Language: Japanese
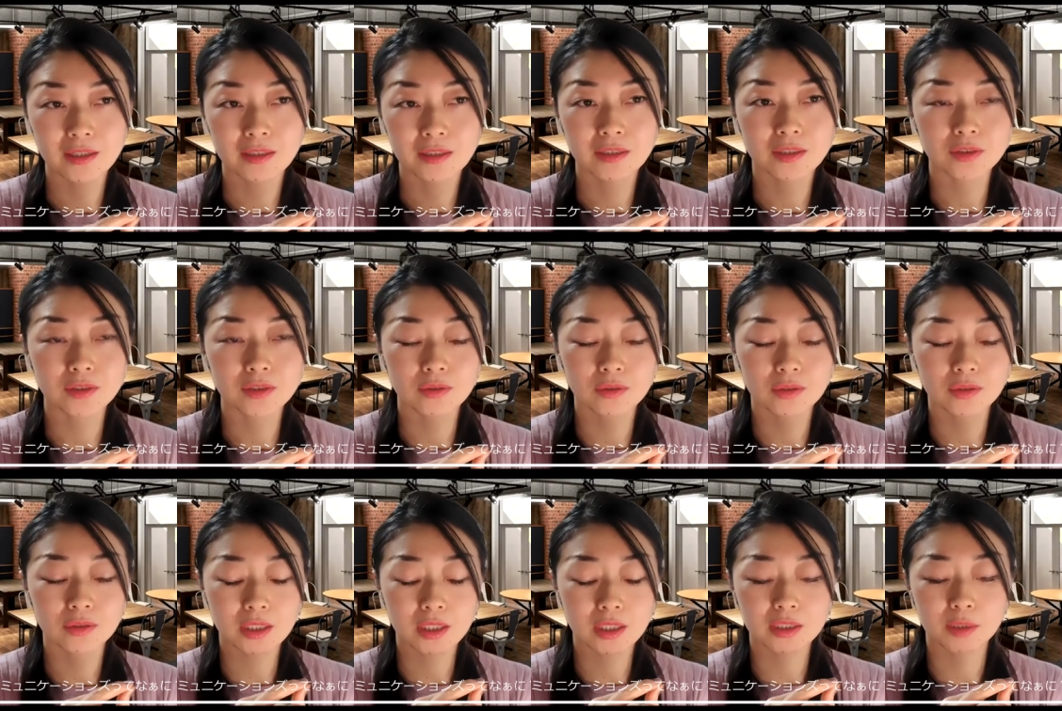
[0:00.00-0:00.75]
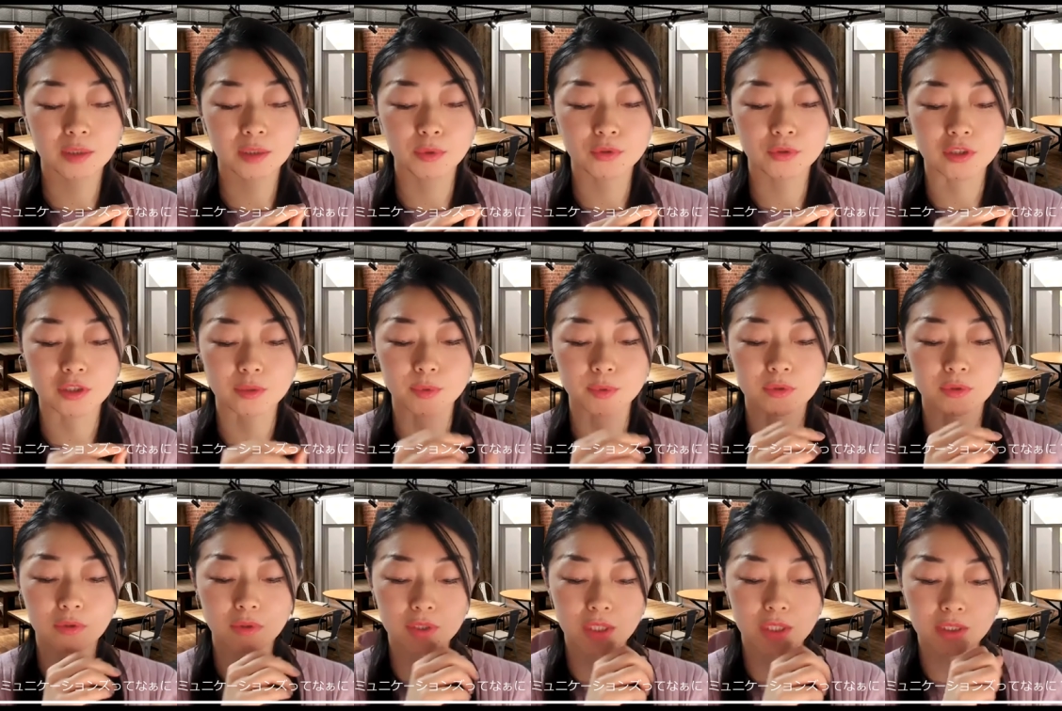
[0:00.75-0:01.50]
でその中でも自
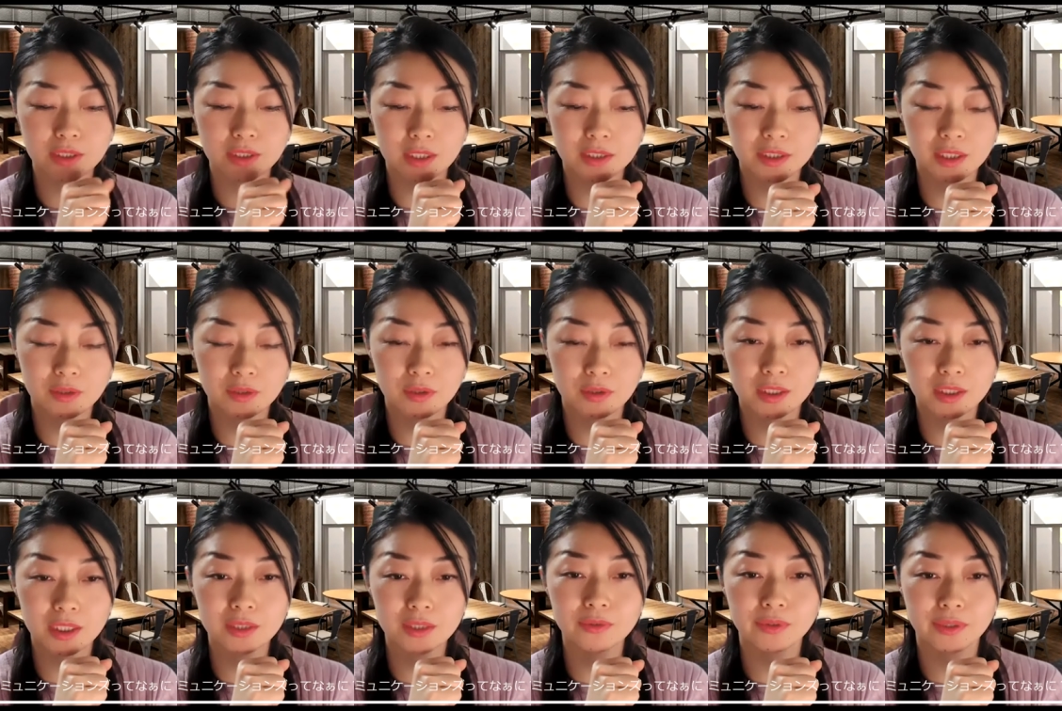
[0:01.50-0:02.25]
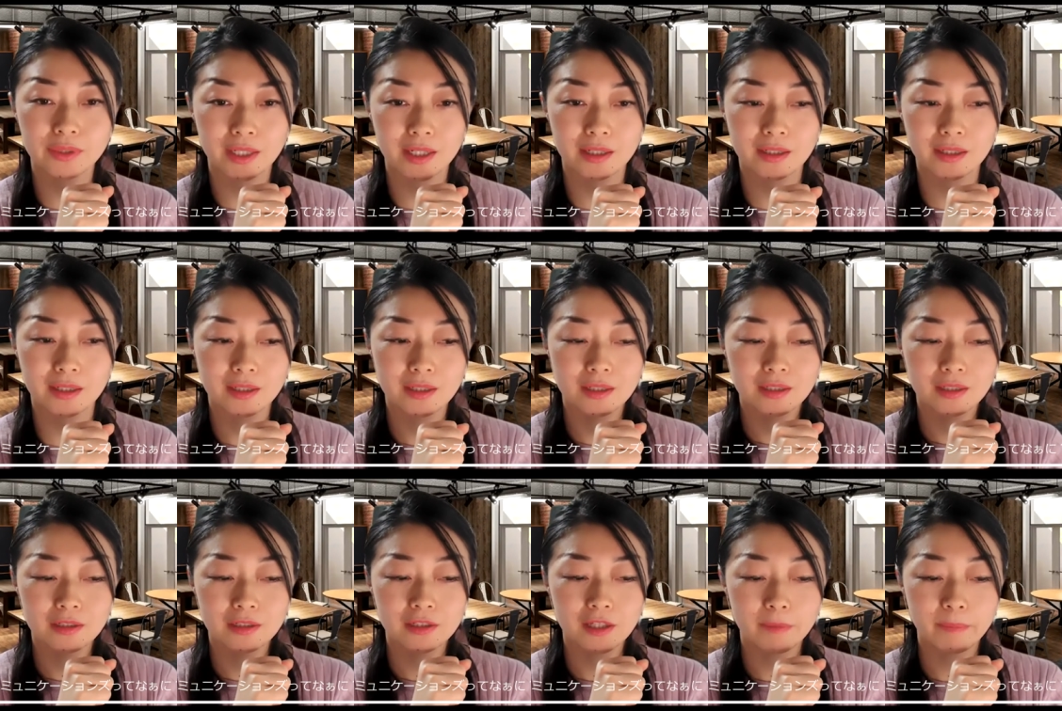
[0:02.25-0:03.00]
分を支えてくれたのが
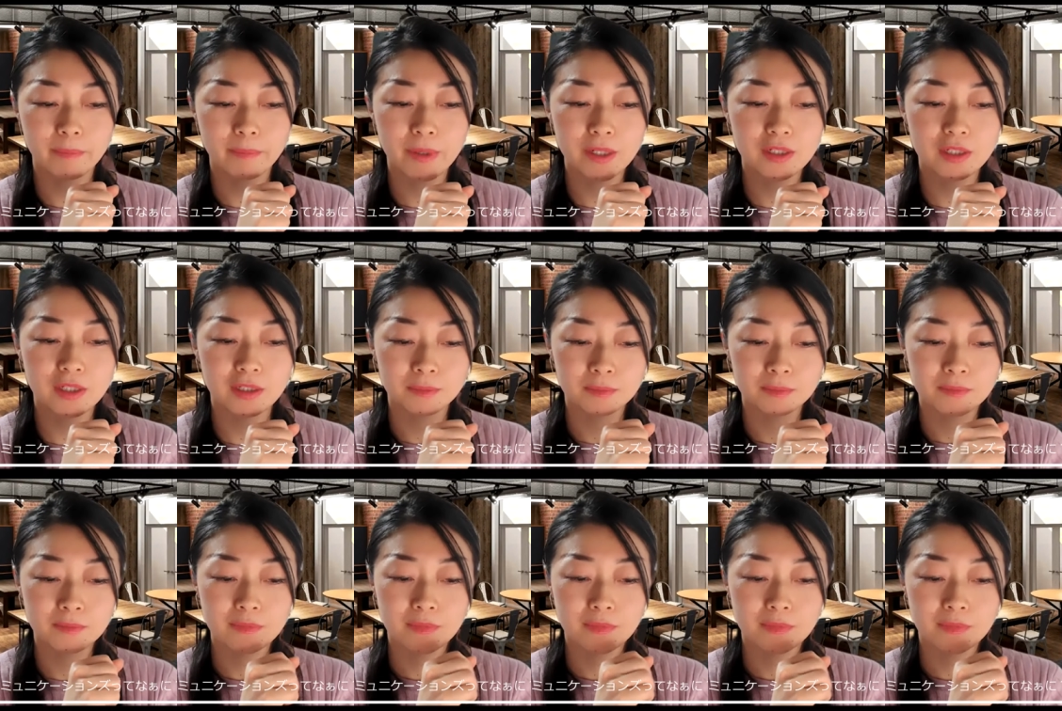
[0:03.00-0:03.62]
やっぱり